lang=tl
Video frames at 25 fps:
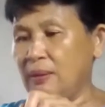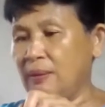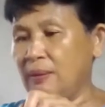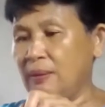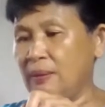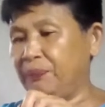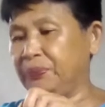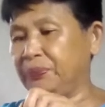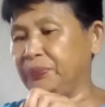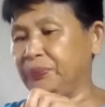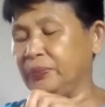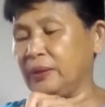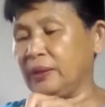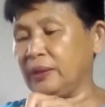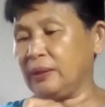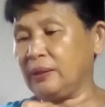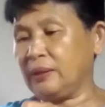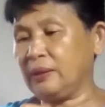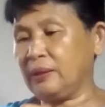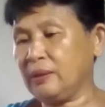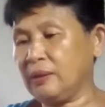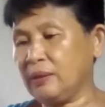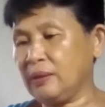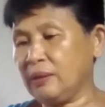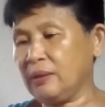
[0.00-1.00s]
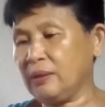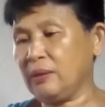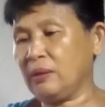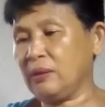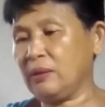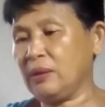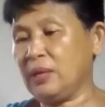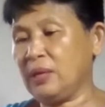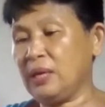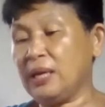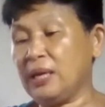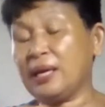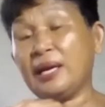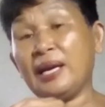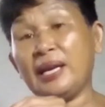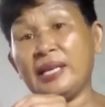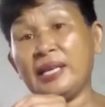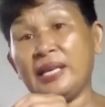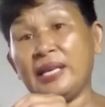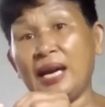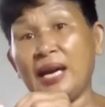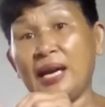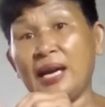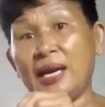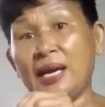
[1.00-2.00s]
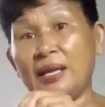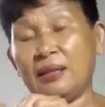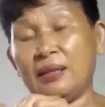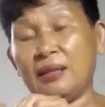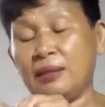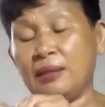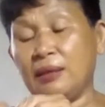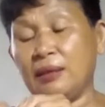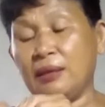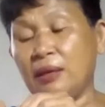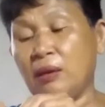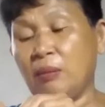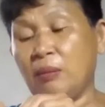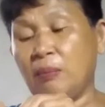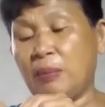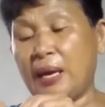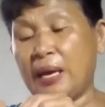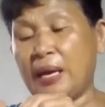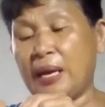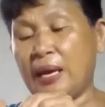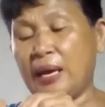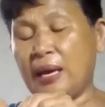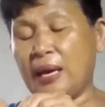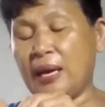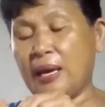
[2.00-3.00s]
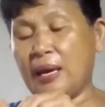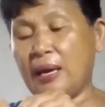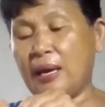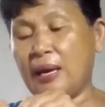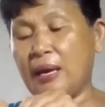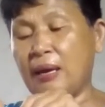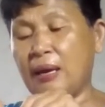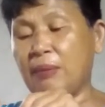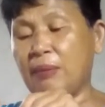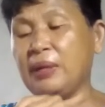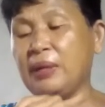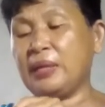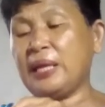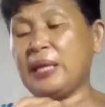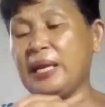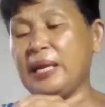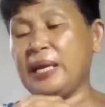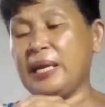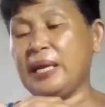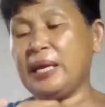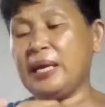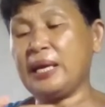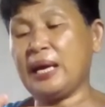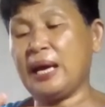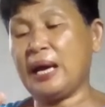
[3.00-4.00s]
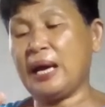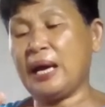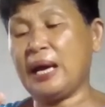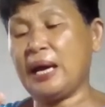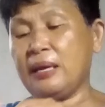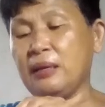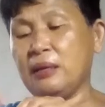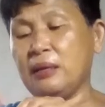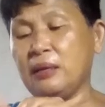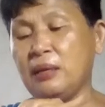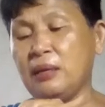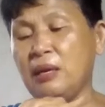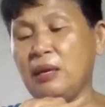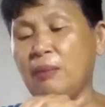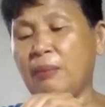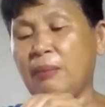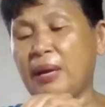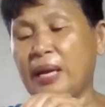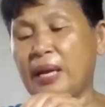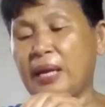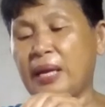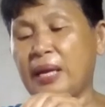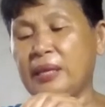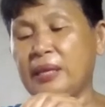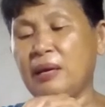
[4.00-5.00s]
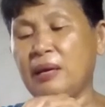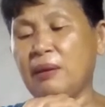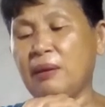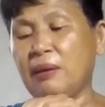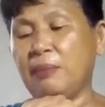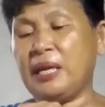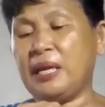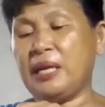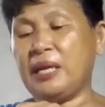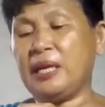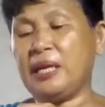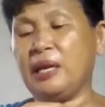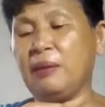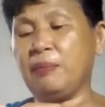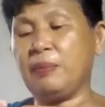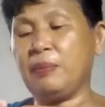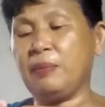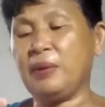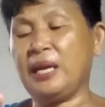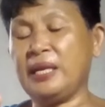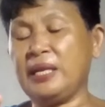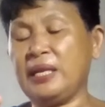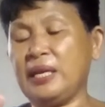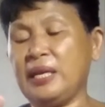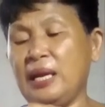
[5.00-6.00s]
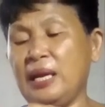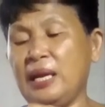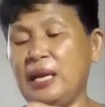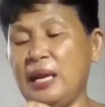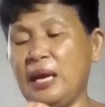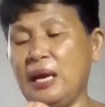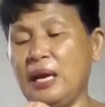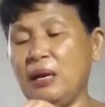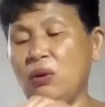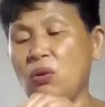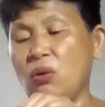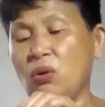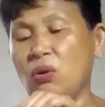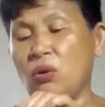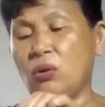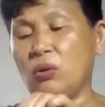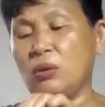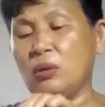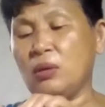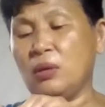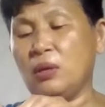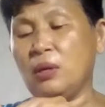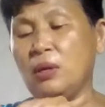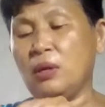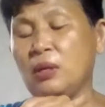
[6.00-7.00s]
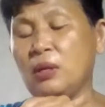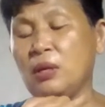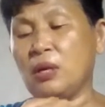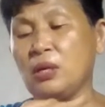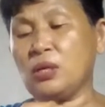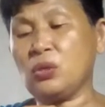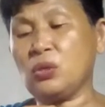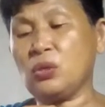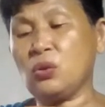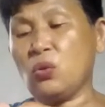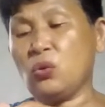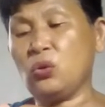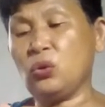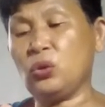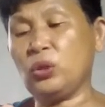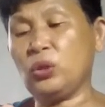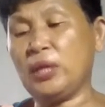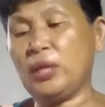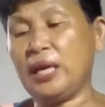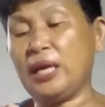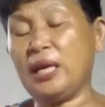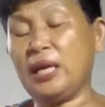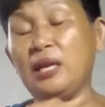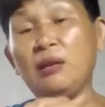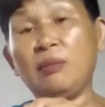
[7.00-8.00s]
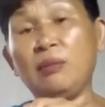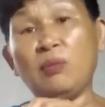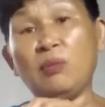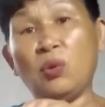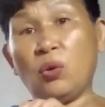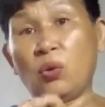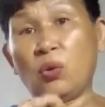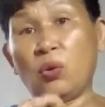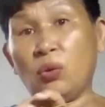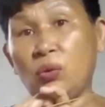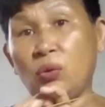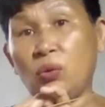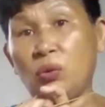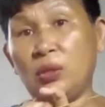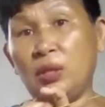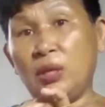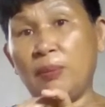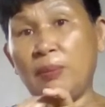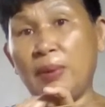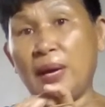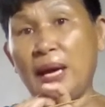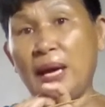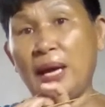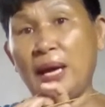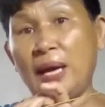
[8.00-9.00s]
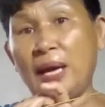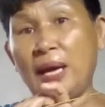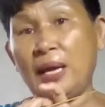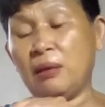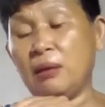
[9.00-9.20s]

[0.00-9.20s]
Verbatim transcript: Mm. Ganyan. Para madali ka, para hindi ka mainip, ganyan lang oh. Tapos guguntingin mo, o, di ba?